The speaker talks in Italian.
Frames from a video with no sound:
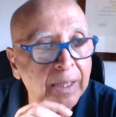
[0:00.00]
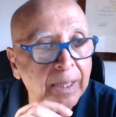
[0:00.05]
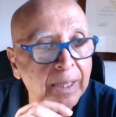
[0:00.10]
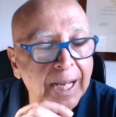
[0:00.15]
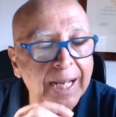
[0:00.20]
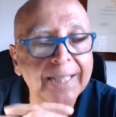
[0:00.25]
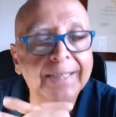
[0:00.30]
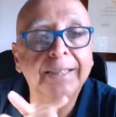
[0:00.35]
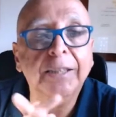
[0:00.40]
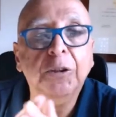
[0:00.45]

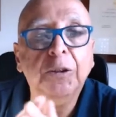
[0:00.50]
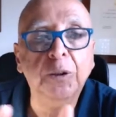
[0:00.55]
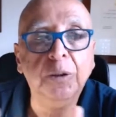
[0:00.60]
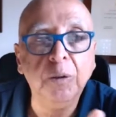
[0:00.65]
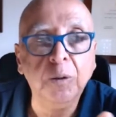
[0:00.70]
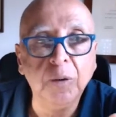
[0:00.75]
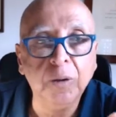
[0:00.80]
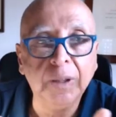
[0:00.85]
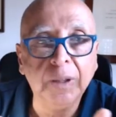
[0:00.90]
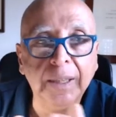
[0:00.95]
E se ci
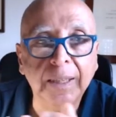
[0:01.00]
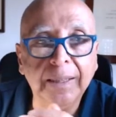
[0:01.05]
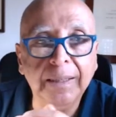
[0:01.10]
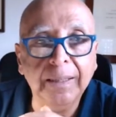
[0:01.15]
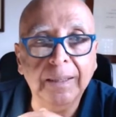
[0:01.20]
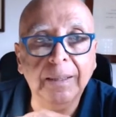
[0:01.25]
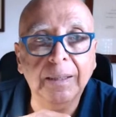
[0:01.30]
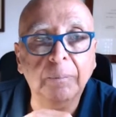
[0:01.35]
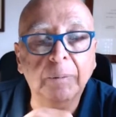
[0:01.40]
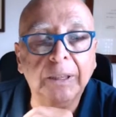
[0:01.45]
sono
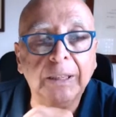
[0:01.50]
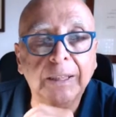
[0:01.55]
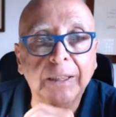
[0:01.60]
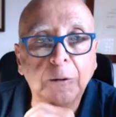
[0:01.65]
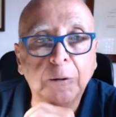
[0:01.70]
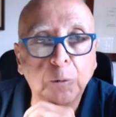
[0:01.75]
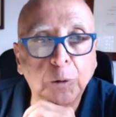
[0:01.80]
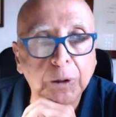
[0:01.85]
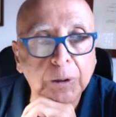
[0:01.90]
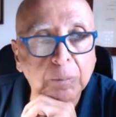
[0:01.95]
crediti
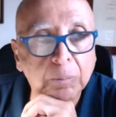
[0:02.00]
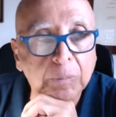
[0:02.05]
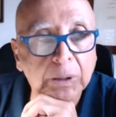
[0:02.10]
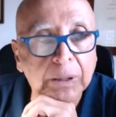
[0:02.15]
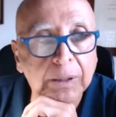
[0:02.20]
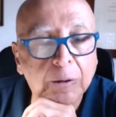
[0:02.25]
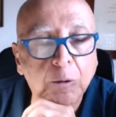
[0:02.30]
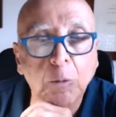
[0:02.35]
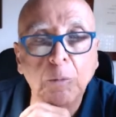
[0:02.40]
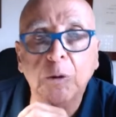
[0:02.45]

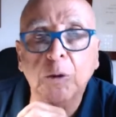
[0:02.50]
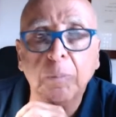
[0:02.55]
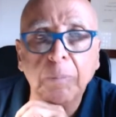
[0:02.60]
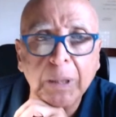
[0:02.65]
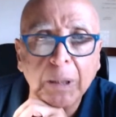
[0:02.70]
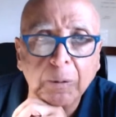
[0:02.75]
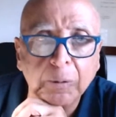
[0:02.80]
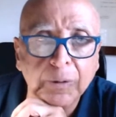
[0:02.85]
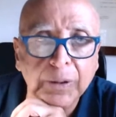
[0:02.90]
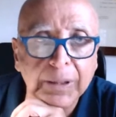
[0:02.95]
prededucibili, come
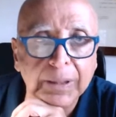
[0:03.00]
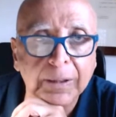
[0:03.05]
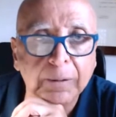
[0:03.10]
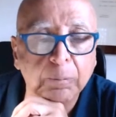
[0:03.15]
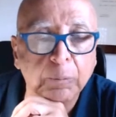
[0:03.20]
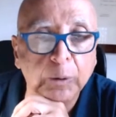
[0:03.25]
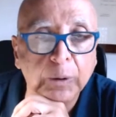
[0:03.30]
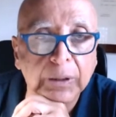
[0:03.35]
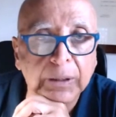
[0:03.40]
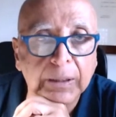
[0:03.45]
dobbiamo
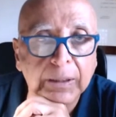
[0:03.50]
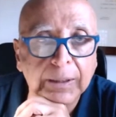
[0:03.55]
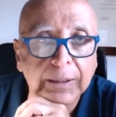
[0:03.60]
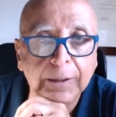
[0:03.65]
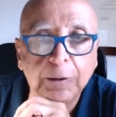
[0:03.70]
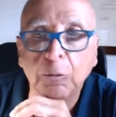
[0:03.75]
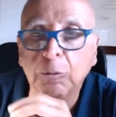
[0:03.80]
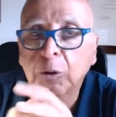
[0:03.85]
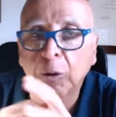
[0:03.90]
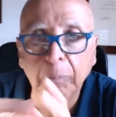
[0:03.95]
distribuirli?
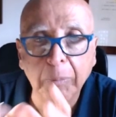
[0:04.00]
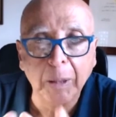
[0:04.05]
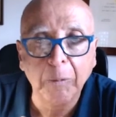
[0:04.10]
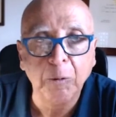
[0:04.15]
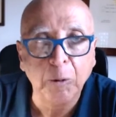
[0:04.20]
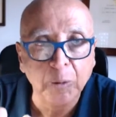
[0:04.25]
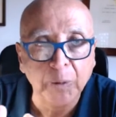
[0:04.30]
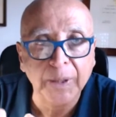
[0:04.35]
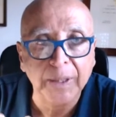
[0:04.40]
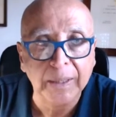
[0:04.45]
Come
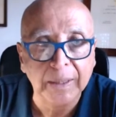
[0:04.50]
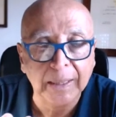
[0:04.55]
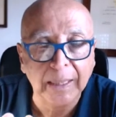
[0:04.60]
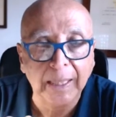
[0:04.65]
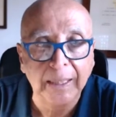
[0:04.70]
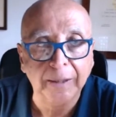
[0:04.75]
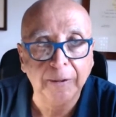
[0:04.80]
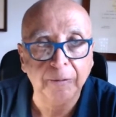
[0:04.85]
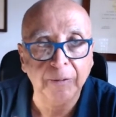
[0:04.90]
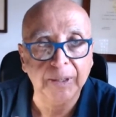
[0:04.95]
dobbiamo
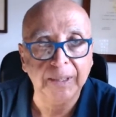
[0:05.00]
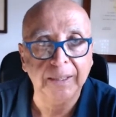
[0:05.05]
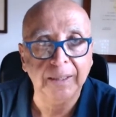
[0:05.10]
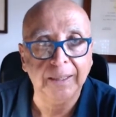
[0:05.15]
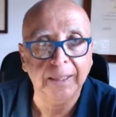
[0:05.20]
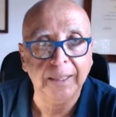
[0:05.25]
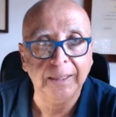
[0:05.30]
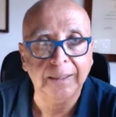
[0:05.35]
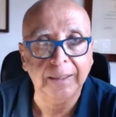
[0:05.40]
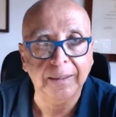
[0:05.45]
considerarli questi
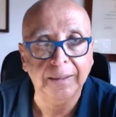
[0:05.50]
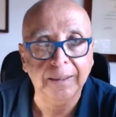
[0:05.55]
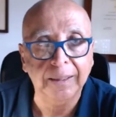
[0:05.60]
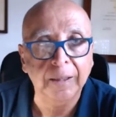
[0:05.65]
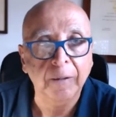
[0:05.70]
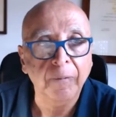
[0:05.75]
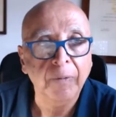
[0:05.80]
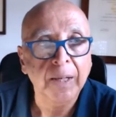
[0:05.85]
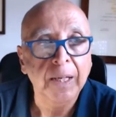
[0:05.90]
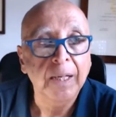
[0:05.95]

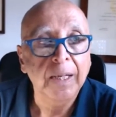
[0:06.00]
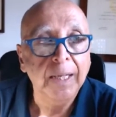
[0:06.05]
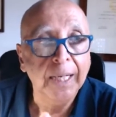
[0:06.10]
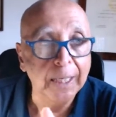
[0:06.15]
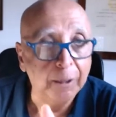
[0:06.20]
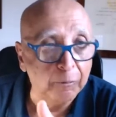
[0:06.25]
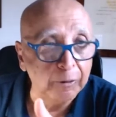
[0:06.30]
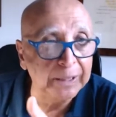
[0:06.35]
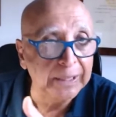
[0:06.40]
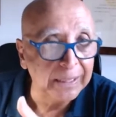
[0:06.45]
crediti
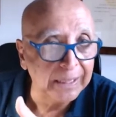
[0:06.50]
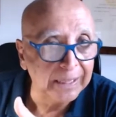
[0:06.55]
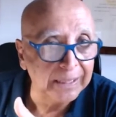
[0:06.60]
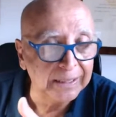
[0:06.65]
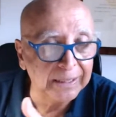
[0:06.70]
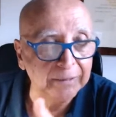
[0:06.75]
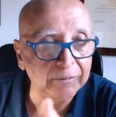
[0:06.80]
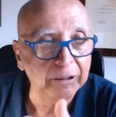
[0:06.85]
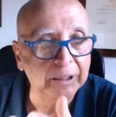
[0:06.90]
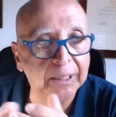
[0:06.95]
e quindi i
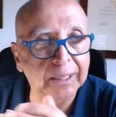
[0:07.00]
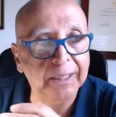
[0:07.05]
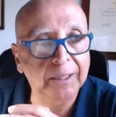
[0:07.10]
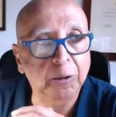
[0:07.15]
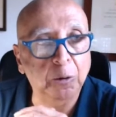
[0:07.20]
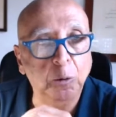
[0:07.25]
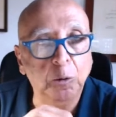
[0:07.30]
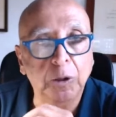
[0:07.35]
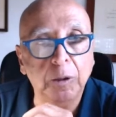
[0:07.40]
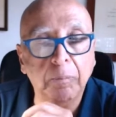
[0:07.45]
relativi
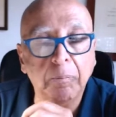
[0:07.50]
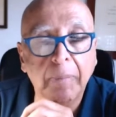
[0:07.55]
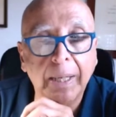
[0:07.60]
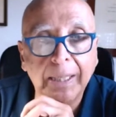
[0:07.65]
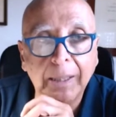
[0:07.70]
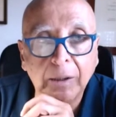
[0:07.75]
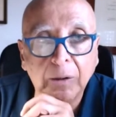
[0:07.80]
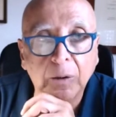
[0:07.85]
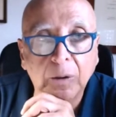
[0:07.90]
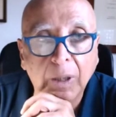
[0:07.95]
creditori in
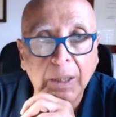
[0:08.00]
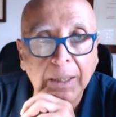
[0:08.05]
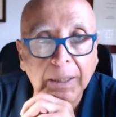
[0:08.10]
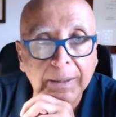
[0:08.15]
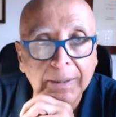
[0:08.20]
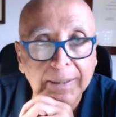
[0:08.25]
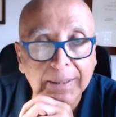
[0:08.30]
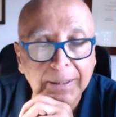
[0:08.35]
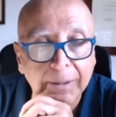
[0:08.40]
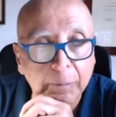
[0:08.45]
merito alla
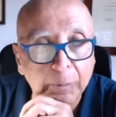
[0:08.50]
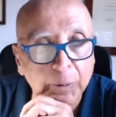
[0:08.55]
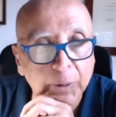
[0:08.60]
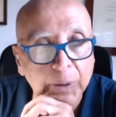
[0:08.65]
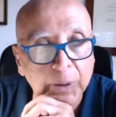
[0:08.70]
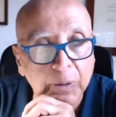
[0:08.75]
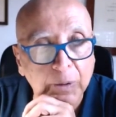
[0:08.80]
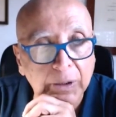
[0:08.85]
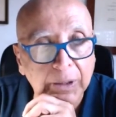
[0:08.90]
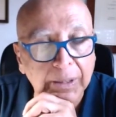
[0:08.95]

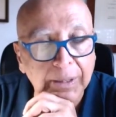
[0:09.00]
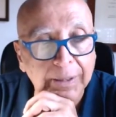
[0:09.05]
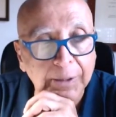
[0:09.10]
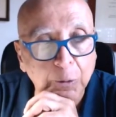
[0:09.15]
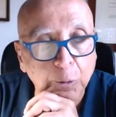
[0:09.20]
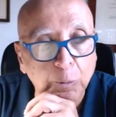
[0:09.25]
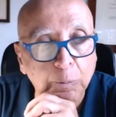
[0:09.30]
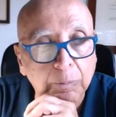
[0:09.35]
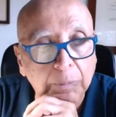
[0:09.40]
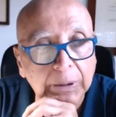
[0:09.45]
distribuzione delle
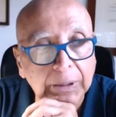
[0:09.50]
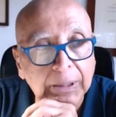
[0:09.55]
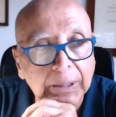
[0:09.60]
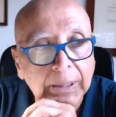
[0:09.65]
somme?